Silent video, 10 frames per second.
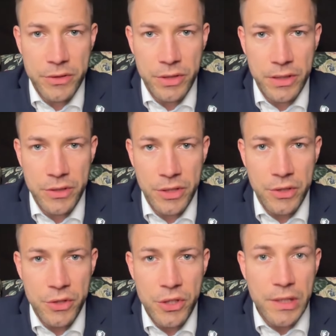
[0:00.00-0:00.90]
że
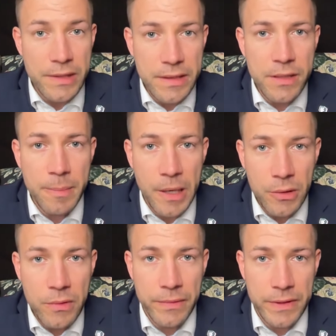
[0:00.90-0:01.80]
część chińskich
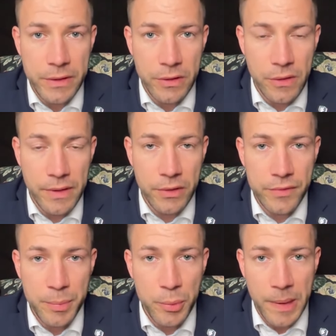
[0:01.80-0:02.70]
banków jest gotowa do
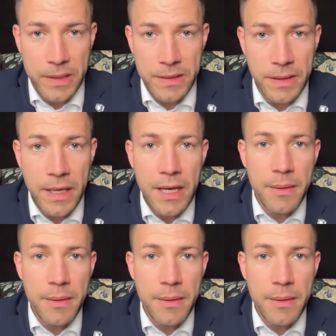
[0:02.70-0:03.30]
współpracy